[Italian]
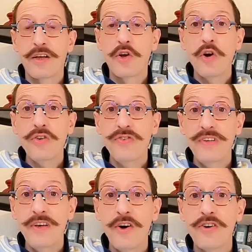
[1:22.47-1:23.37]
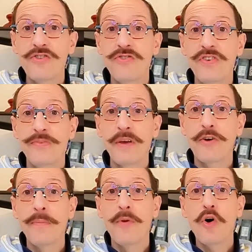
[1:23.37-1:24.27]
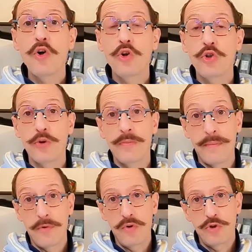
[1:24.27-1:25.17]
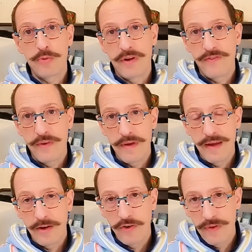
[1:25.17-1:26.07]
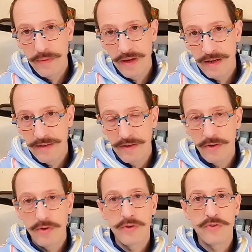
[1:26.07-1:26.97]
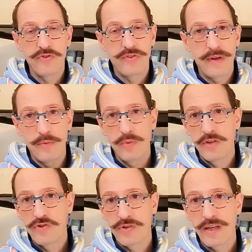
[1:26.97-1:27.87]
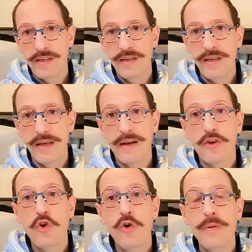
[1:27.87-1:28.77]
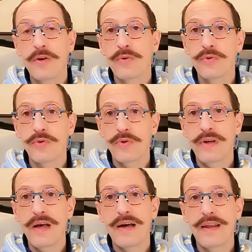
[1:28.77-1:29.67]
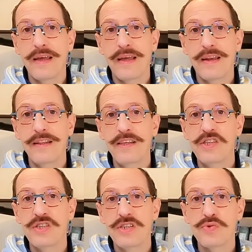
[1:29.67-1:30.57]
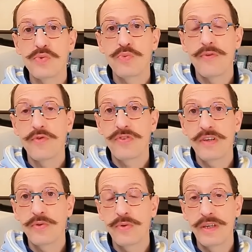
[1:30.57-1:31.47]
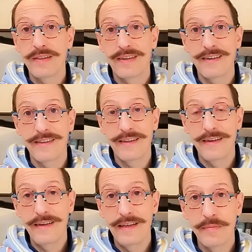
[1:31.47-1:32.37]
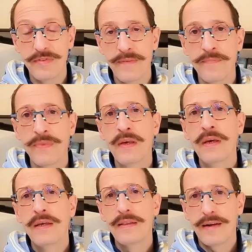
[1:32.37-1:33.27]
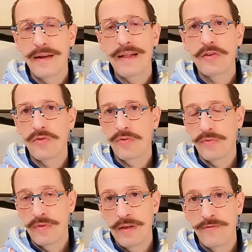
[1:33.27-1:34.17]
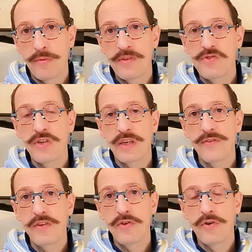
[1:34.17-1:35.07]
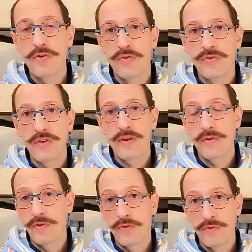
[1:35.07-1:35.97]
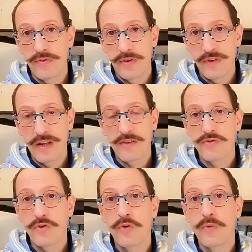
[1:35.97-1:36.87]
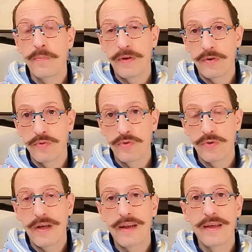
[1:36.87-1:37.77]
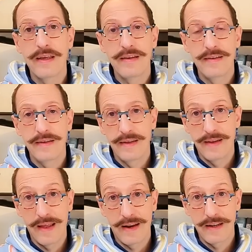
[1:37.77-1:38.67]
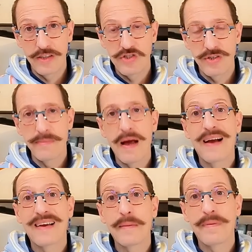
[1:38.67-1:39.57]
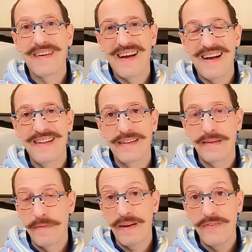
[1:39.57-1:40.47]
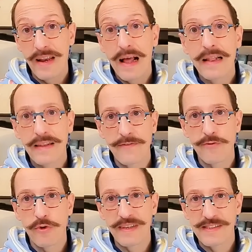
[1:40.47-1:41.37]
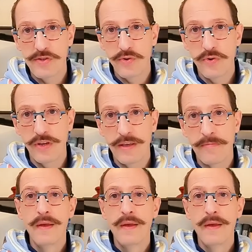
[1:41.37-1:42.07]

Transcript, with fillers: Così oggi vi spiego molto ma molto brevemente ovviamente se no ci stiamo una giornata intera come controllare RDC sul nuovo sito internet dell'Inps. Tra l'altro nelle informazioni che vi do non, se- non servirà solo per controllare eh, RDC ma anche per, al- per avere altre informazioni.